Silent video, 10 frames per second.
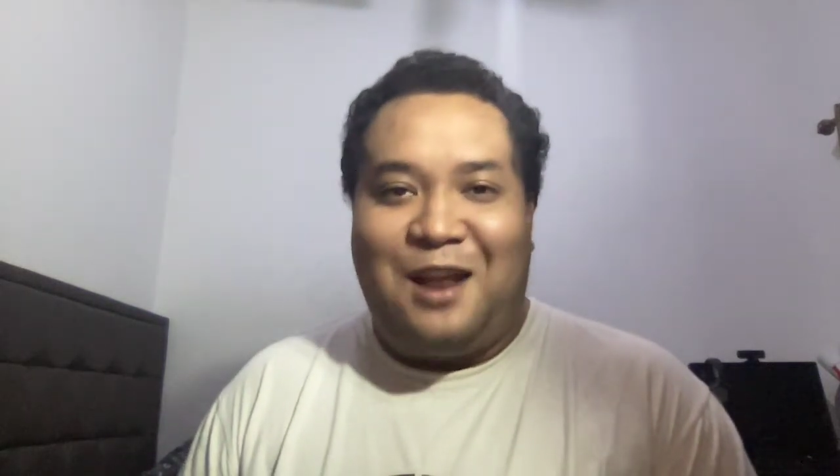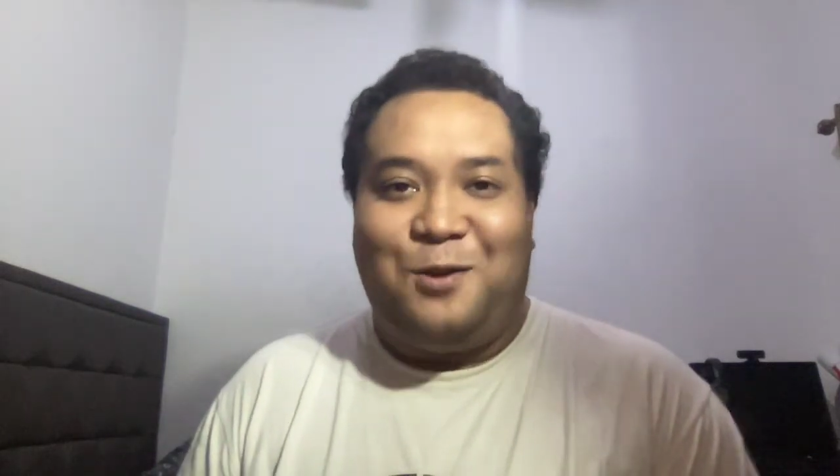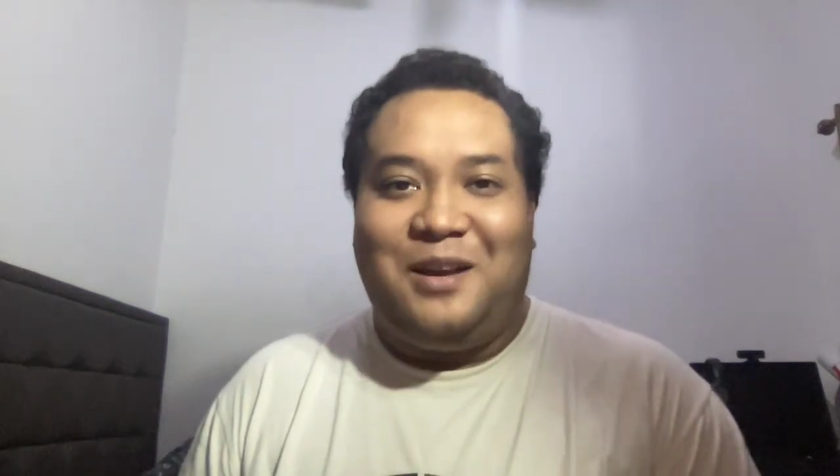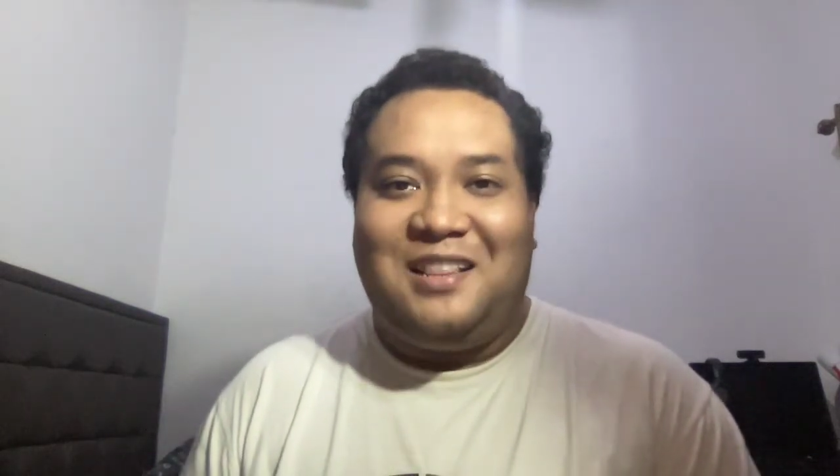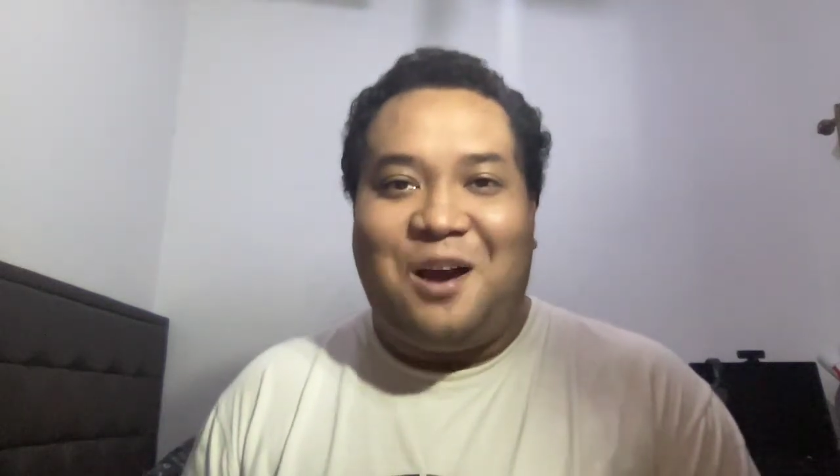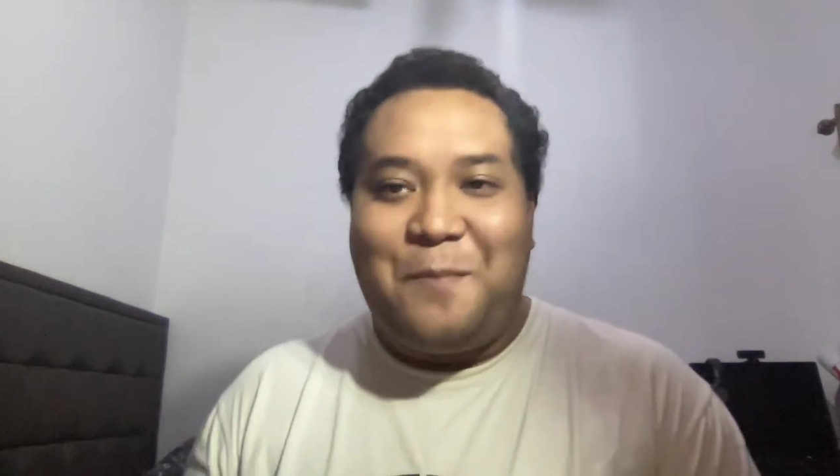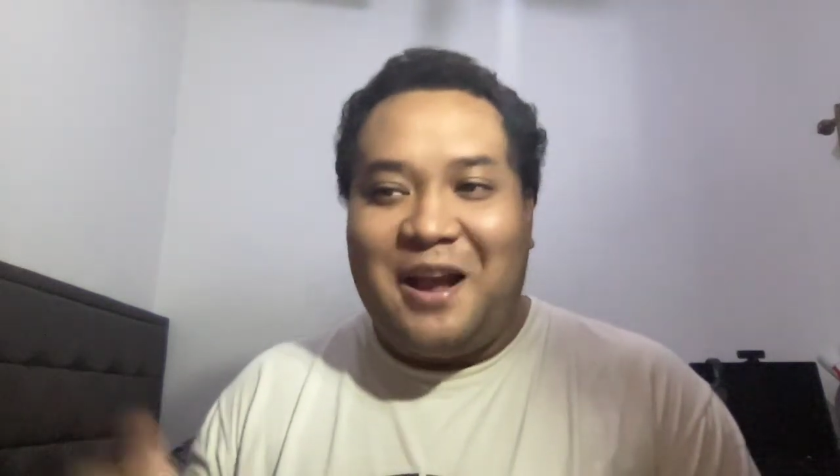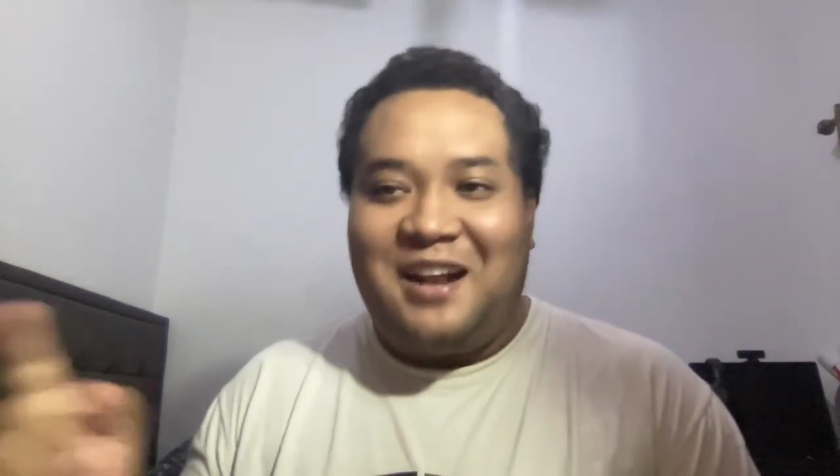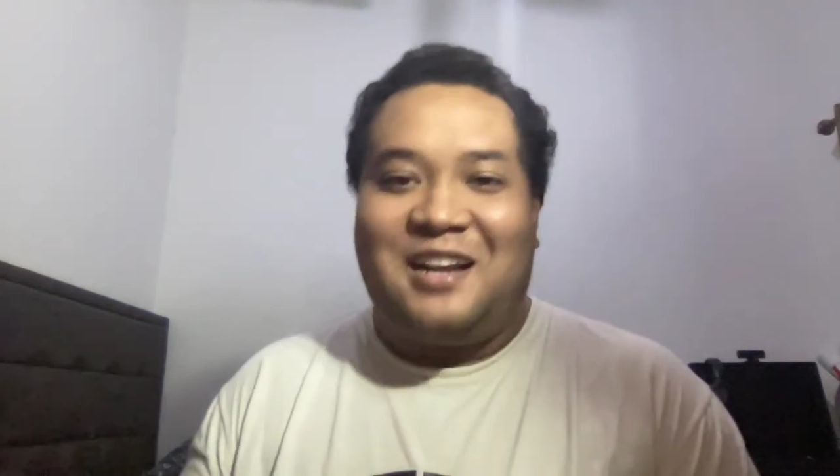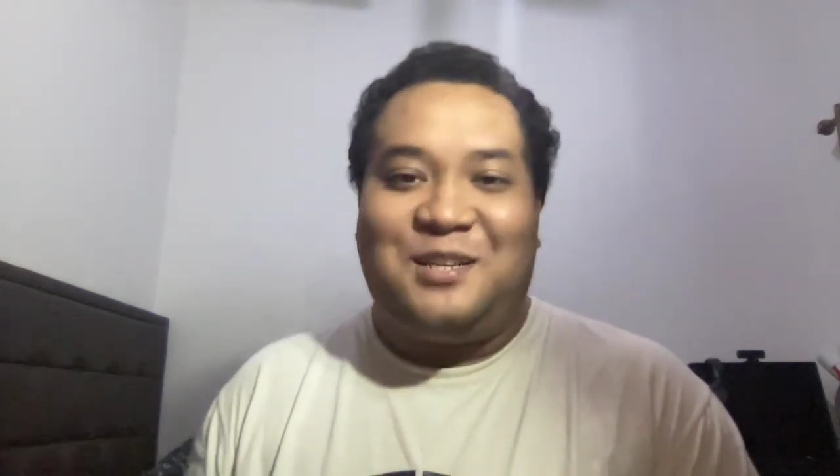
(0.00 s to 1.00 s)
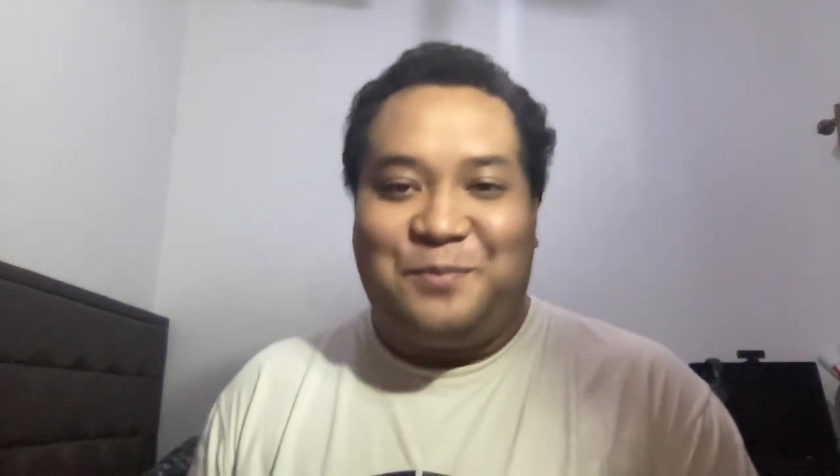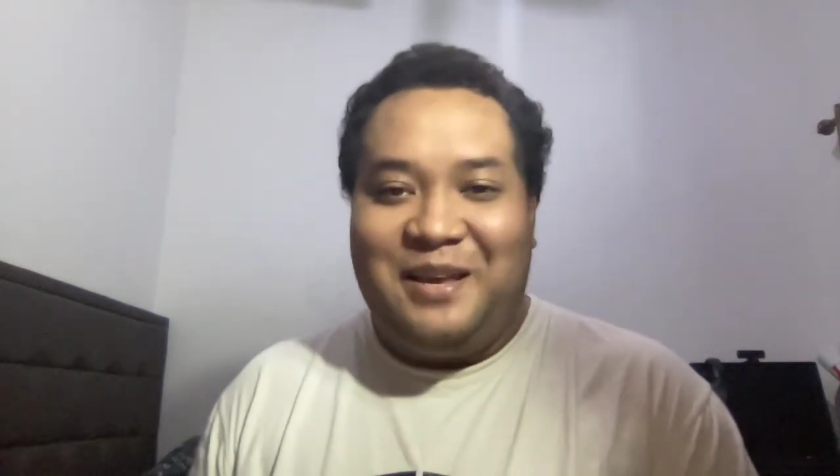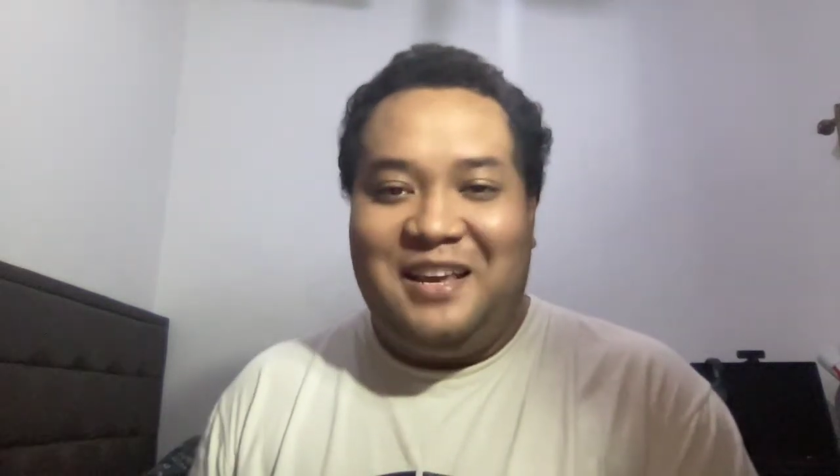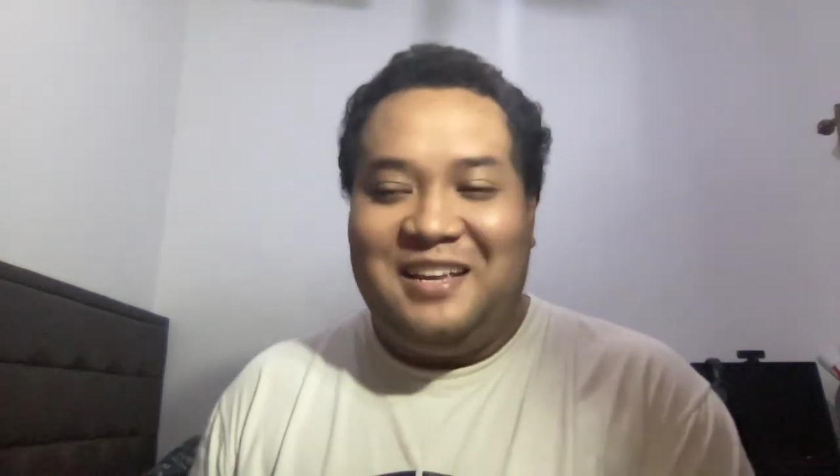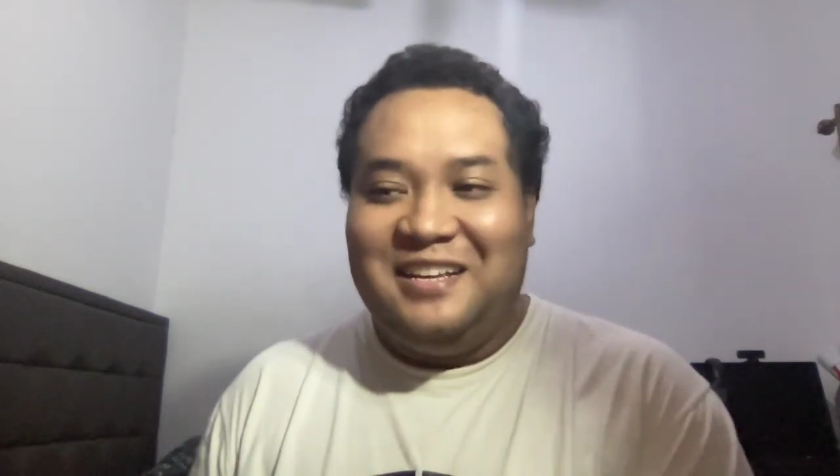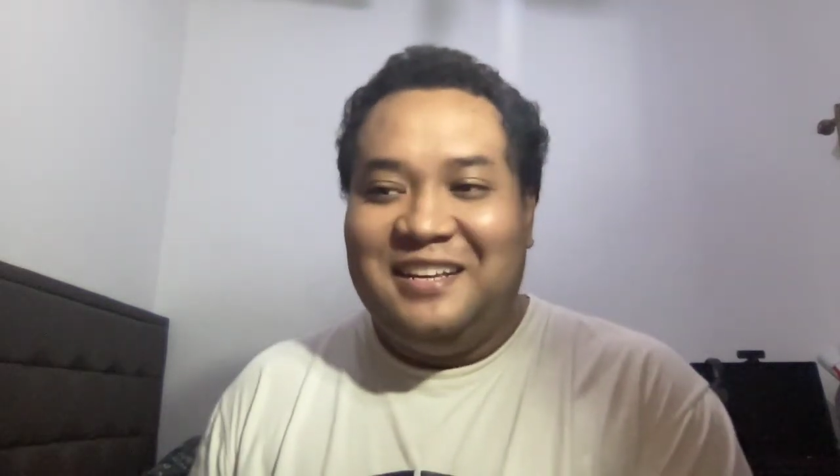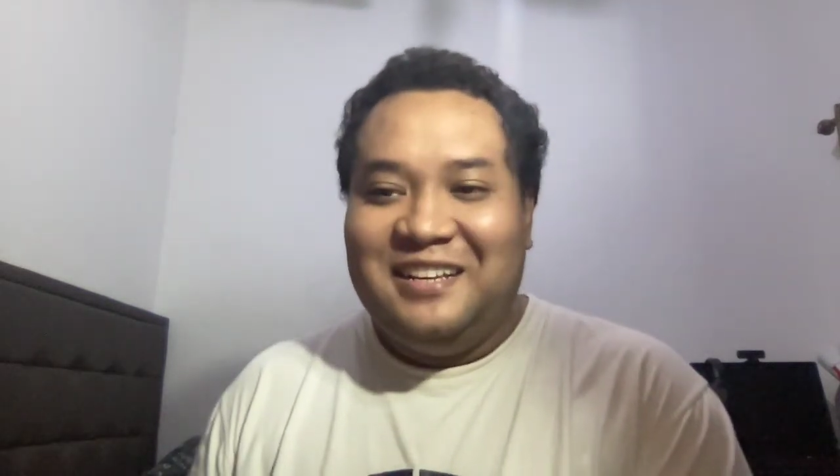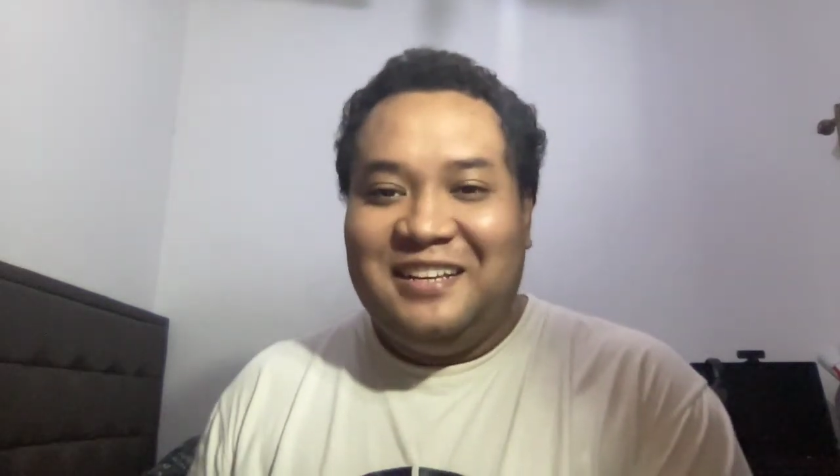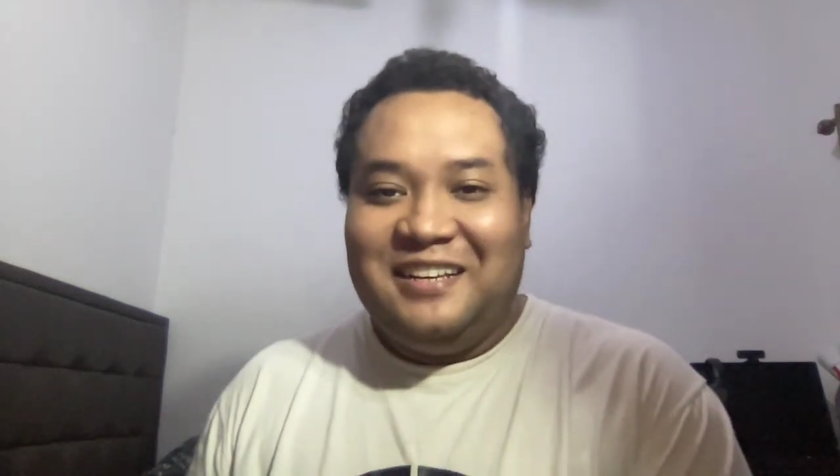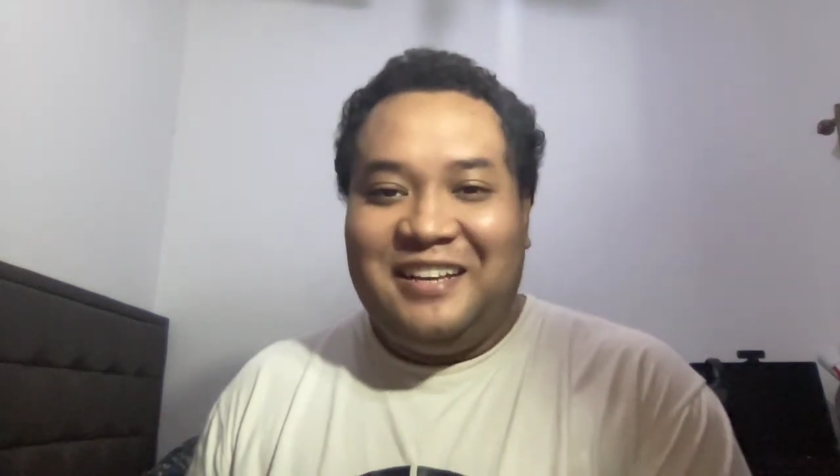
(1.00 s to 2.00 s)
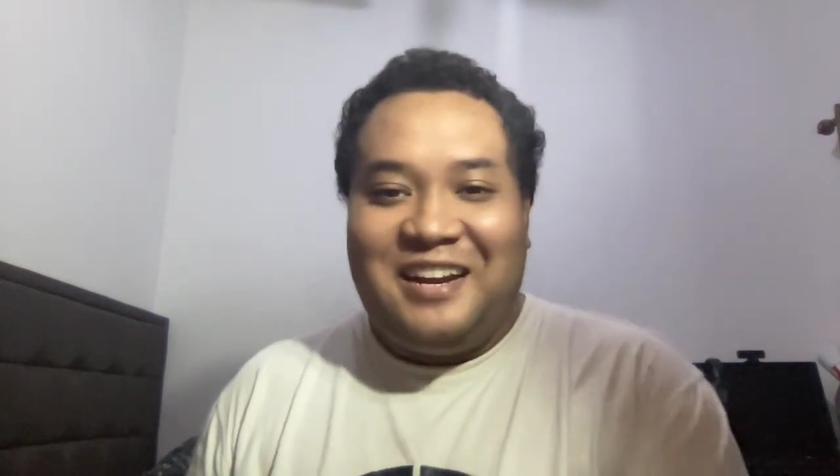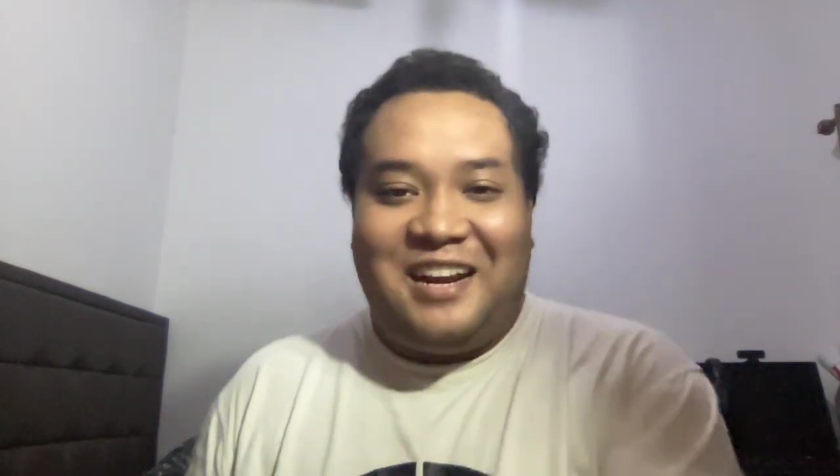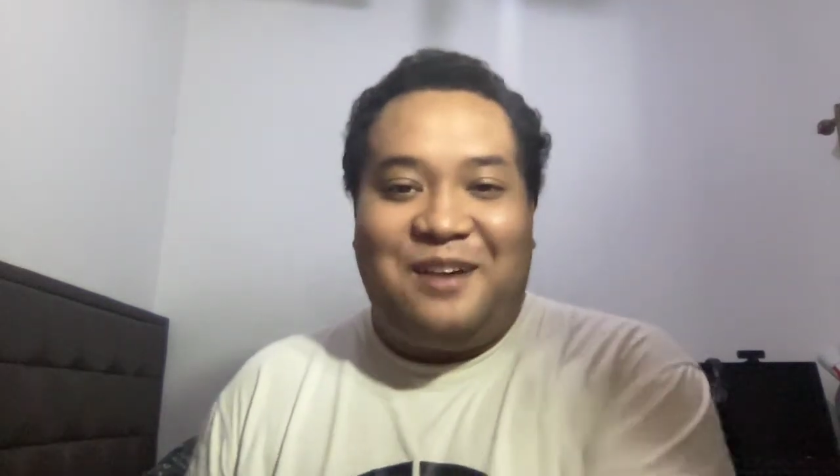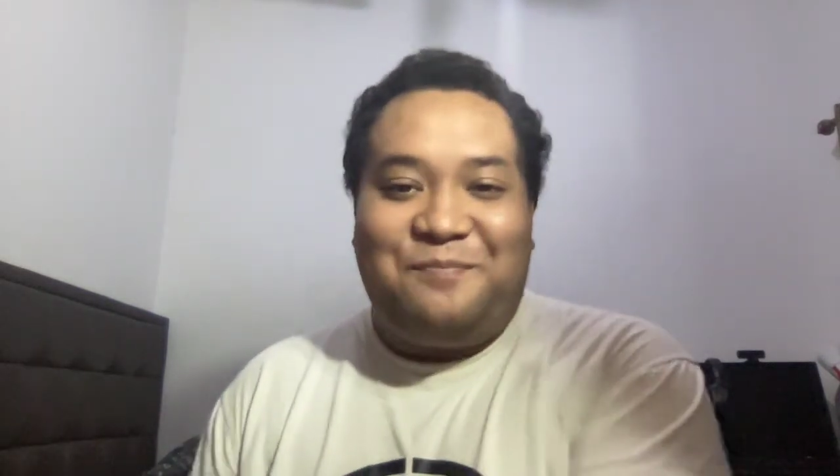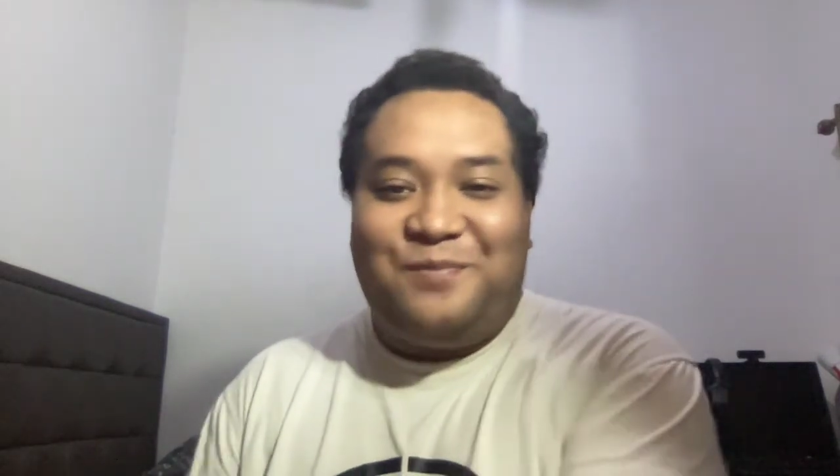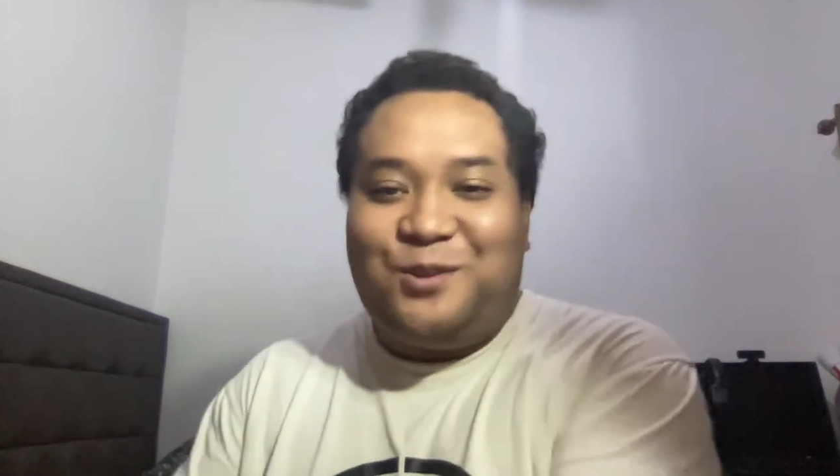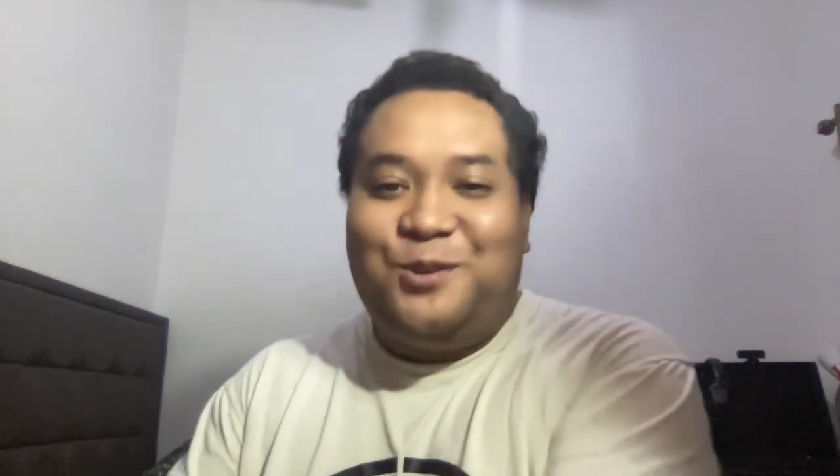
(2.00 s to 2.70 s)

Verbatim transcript: kalau kita ke bengkel resmi ya 7